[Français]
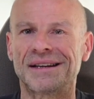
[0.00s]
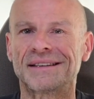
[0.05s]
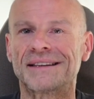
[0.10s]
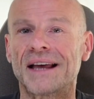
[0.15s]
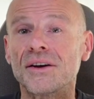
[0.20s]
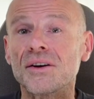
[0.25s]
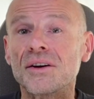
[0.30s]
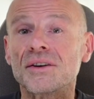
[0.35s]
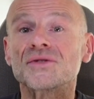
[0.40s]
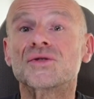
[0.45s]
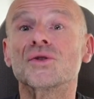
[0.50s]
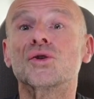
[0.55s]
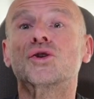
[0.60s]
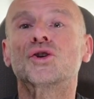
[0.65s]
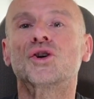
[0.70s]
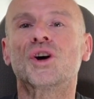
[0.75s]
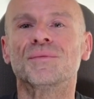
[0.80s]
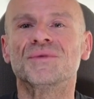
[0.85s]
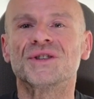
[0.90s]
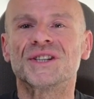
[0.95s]
D'ailleurs, ce
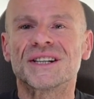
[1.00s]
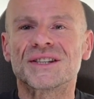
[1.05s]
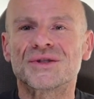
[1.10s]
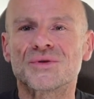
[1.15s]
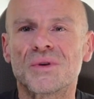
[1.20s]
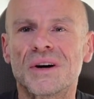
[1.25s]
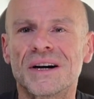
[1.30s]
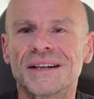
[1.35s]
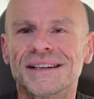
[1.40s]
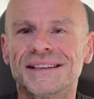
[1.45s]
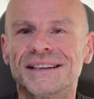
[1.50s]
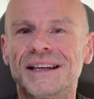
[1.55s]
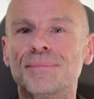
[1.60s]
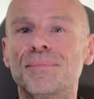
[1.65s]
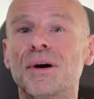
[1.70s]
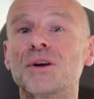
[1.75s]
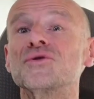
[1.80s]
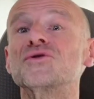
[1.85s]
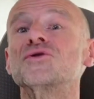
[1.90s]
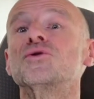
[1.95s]
comme chez soi n'est-il
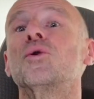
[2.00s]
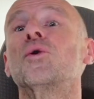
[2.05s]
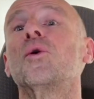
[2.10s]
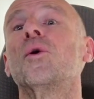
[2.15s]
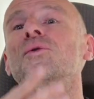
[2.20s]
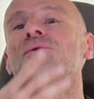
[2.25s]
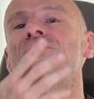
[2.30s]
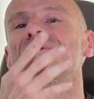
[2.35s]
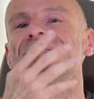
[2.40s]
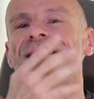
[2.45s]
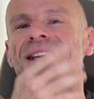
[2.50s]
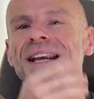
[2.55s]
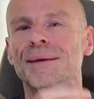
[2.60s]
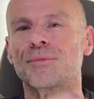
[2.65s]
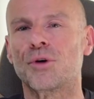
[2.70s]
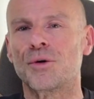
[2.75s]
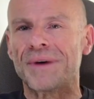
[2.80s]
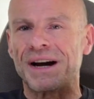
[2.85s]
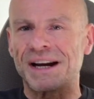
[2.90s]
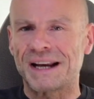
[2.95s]
pas le slogan d'une
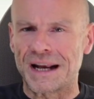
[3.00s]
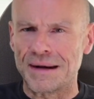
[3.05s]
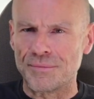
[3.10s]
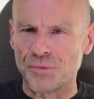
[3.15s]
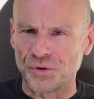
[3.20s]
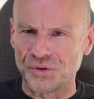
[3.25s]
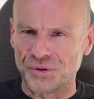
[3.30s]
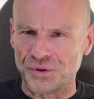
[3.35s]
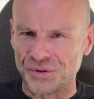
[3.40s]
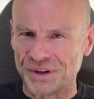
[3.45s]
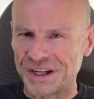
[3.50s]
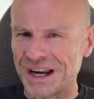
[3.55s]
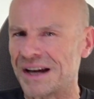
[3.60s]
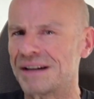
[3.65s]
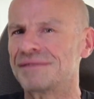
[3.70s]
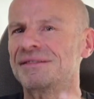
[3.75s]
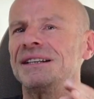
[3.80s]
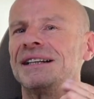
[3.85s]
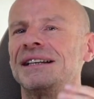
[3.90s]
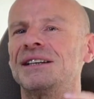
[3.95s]
célèbre marque allemande de
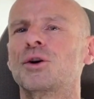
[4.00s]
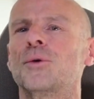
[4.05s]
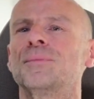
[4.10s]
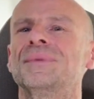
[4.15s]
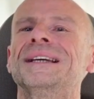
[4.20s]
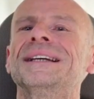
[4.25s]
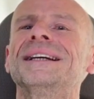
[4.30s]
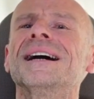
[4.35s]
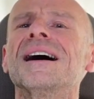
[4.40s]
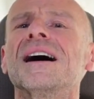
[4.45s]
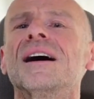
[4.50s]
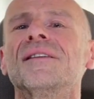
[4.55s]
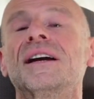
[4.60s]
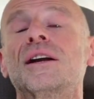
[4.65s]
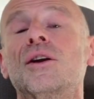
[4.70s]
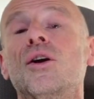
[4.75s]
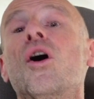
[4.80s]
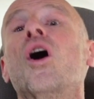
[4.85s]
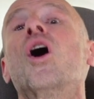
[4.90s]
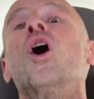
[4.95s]
caravanes et de camping-cars
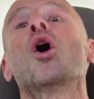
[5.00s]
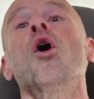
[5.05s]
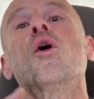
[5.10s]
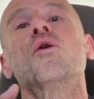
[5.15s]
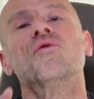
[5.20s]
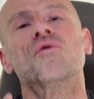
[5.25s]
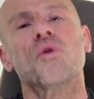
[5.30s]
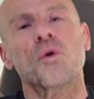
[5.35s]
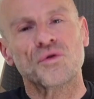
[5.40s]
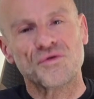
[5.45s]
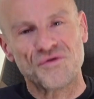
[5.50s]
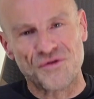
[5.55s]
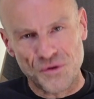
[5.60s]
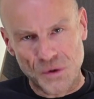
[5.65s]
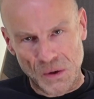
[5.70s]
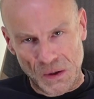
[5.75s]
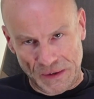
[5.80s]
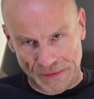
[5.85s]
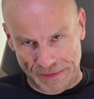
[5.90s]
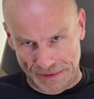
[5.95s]
avec leur
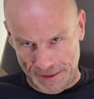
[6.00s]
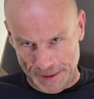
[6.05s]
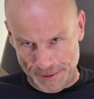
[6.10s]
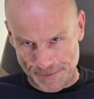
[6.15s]
Wohnfühlen